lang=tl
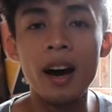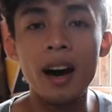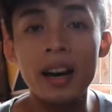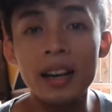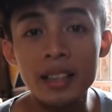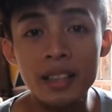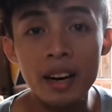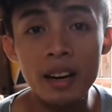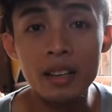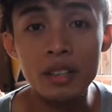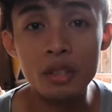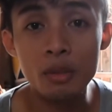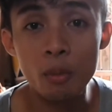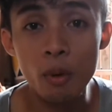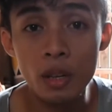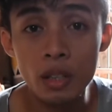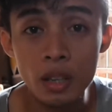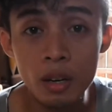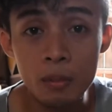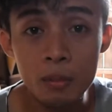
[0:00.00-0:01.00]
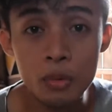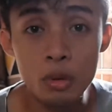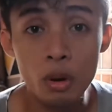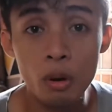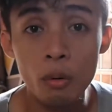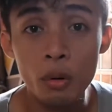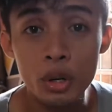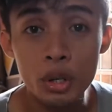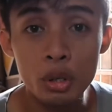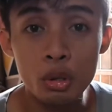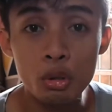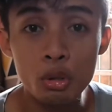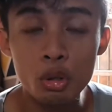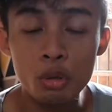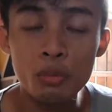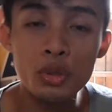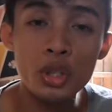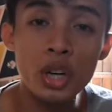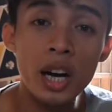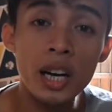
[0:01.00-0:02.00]
Hi guys, welcome to our
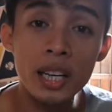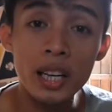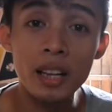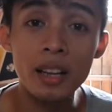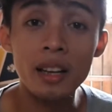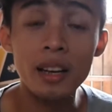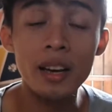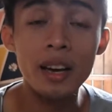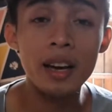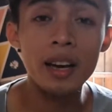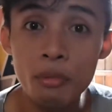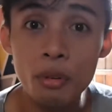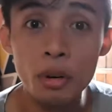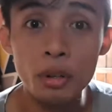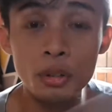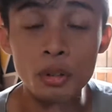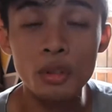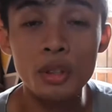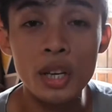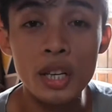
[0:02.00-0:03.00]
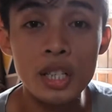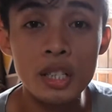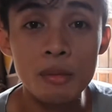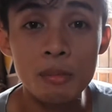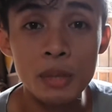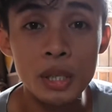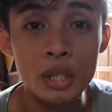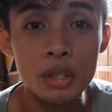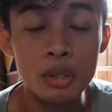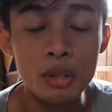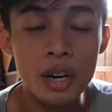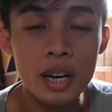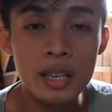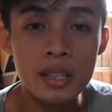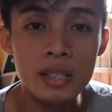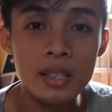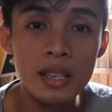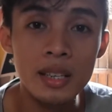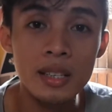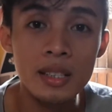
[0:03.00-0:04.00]
YouTube channel and for today's video
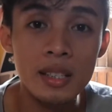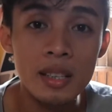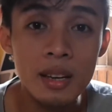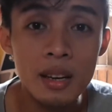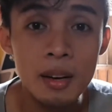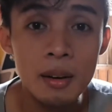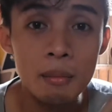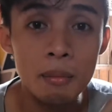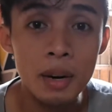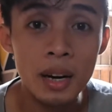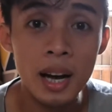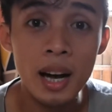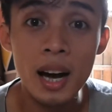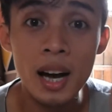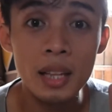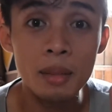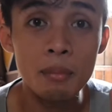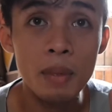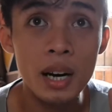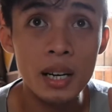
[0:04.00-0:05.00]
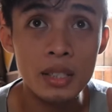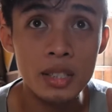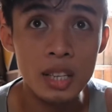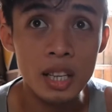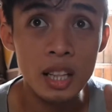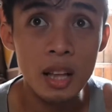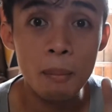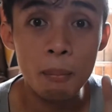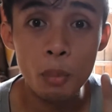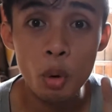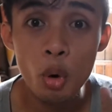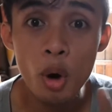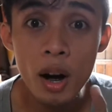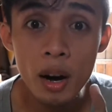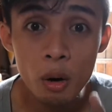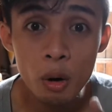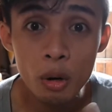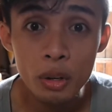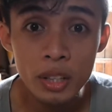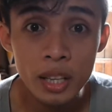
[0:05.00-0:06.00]
guys is mag-unboxing lang po
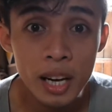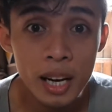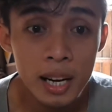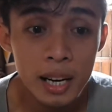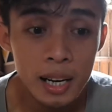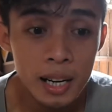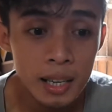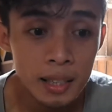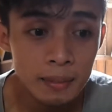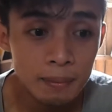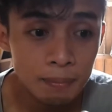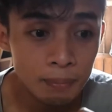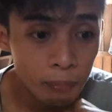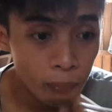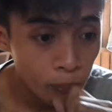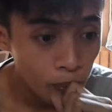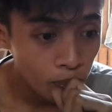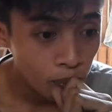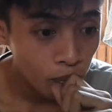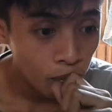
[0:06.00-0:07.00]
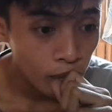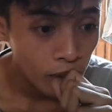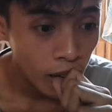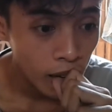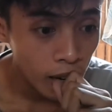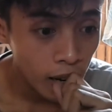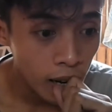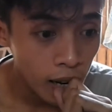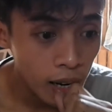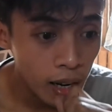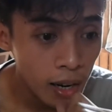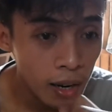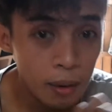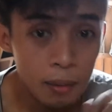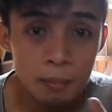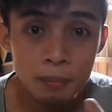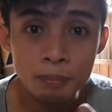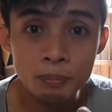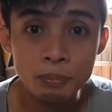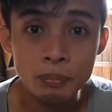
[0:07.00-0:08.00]
ako ng
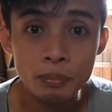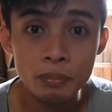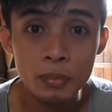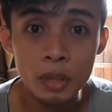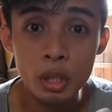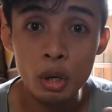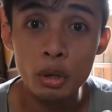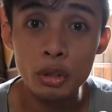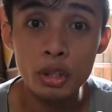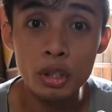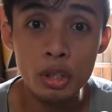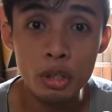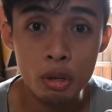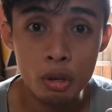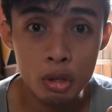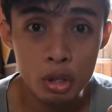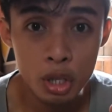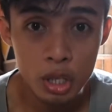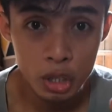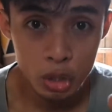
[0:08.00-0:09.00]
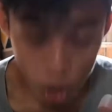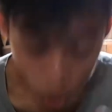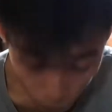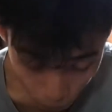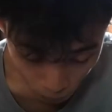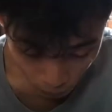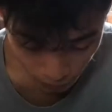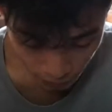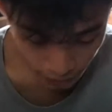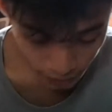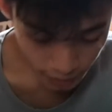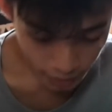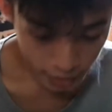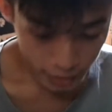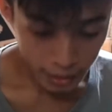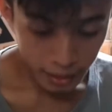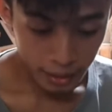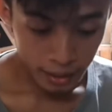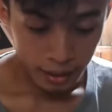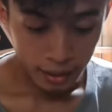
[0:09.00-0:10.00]
uh, um, in-order ko sa Shopee
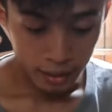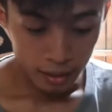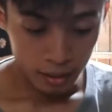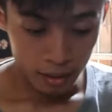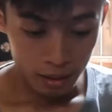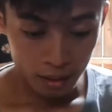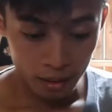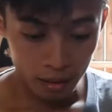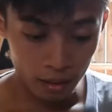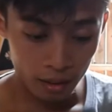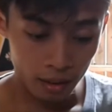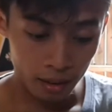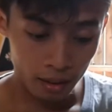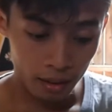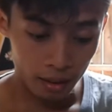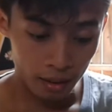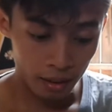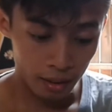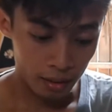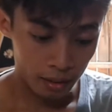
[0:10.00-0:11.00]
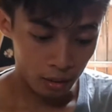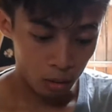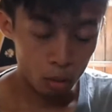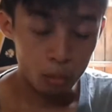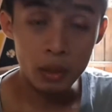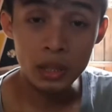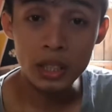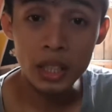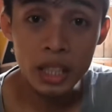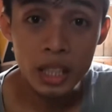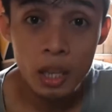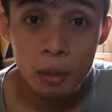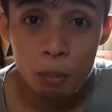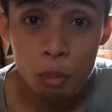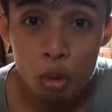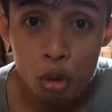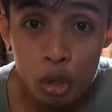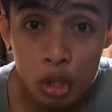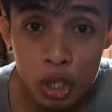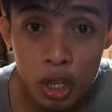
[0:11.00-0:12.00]
and dumating na
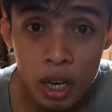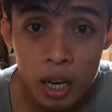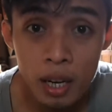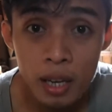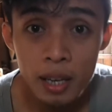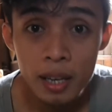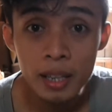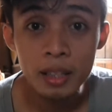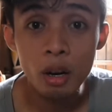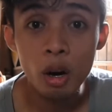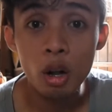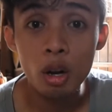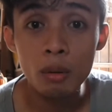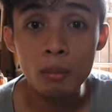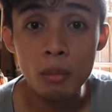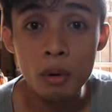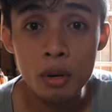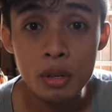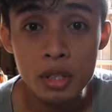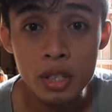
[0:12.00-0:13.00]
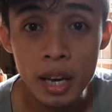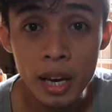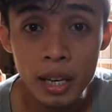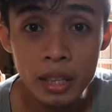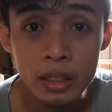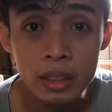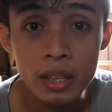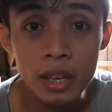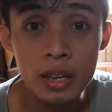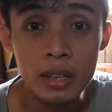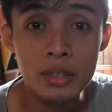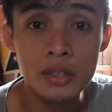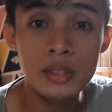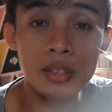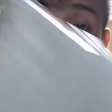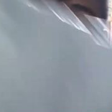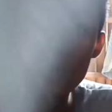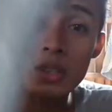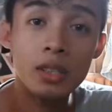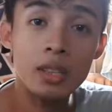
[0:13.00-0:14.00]
po siya in almost 8
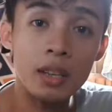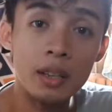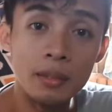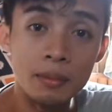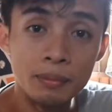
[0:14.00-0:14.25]
days